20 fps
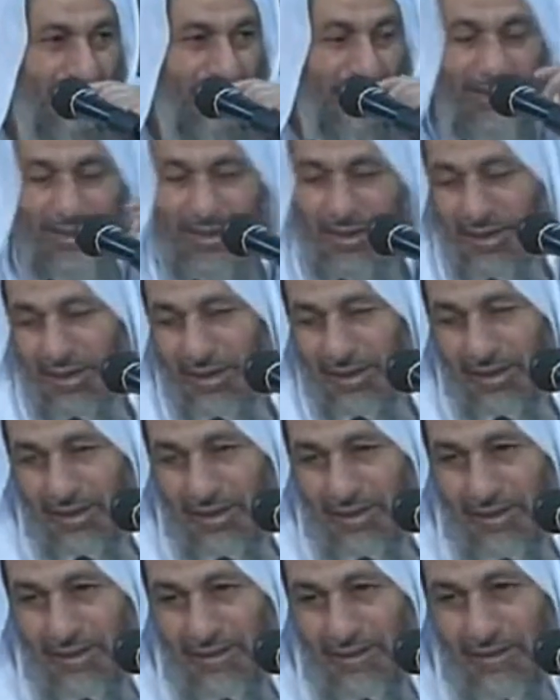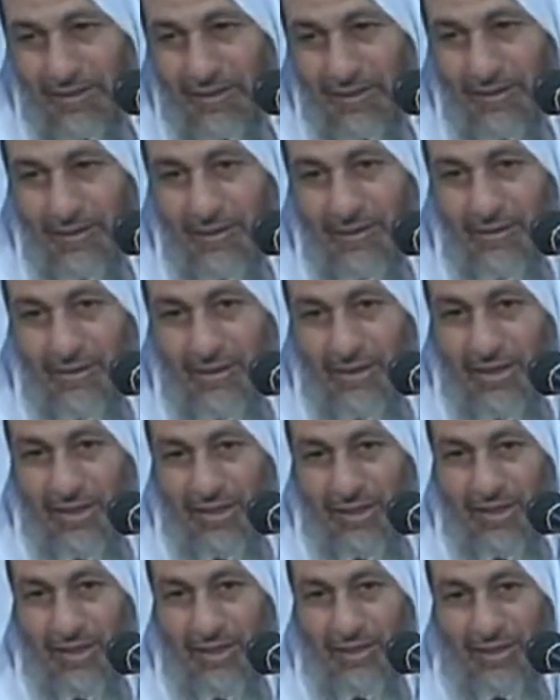وعلى
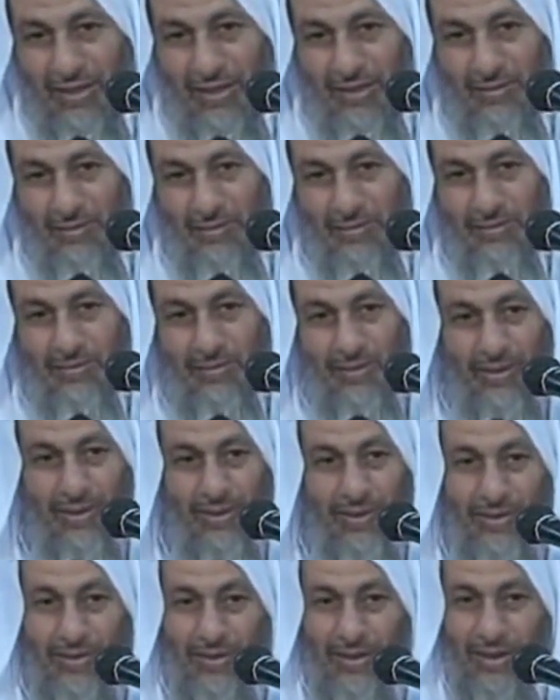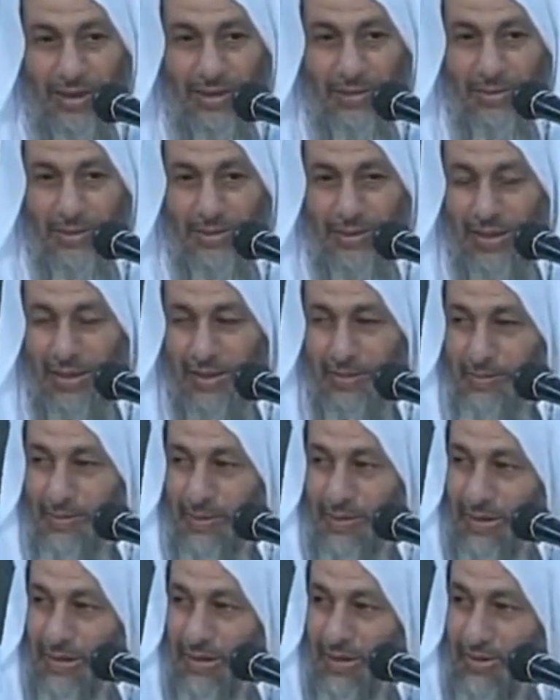شاكلتهم صاحب كتاب
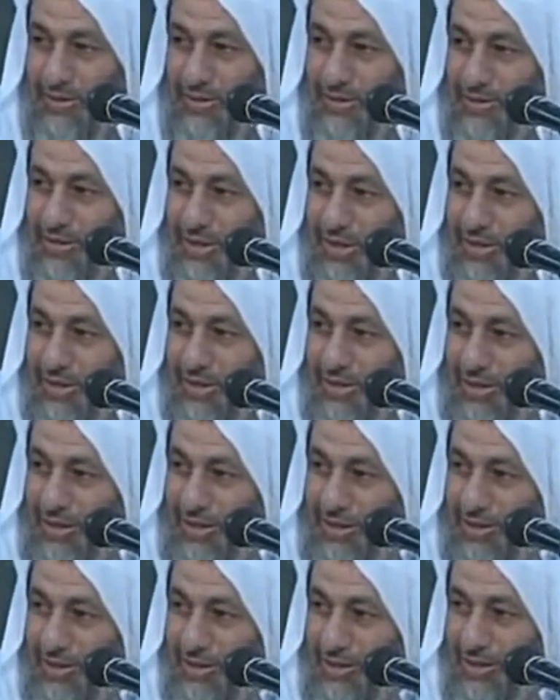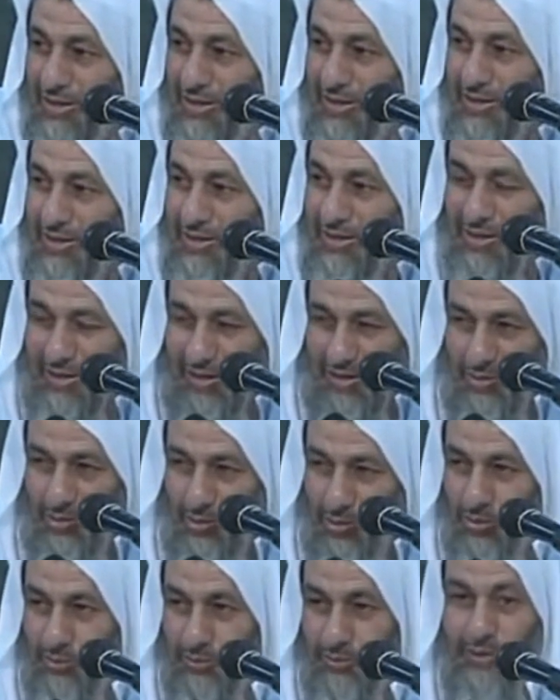مدارج السالكين هذا
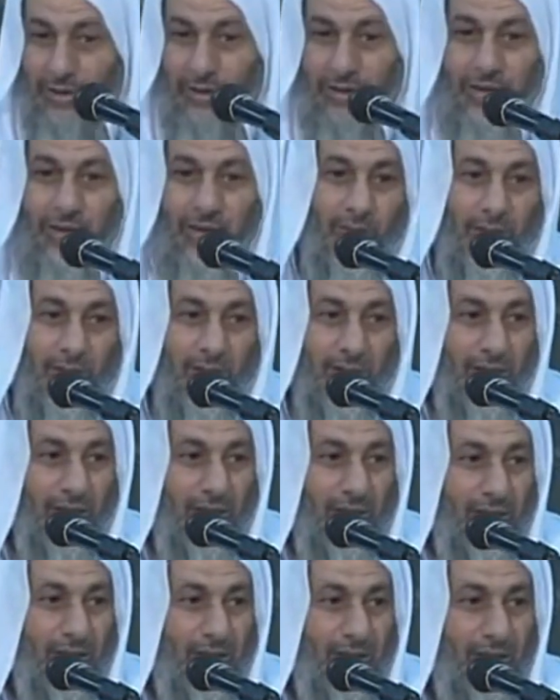الصوفي و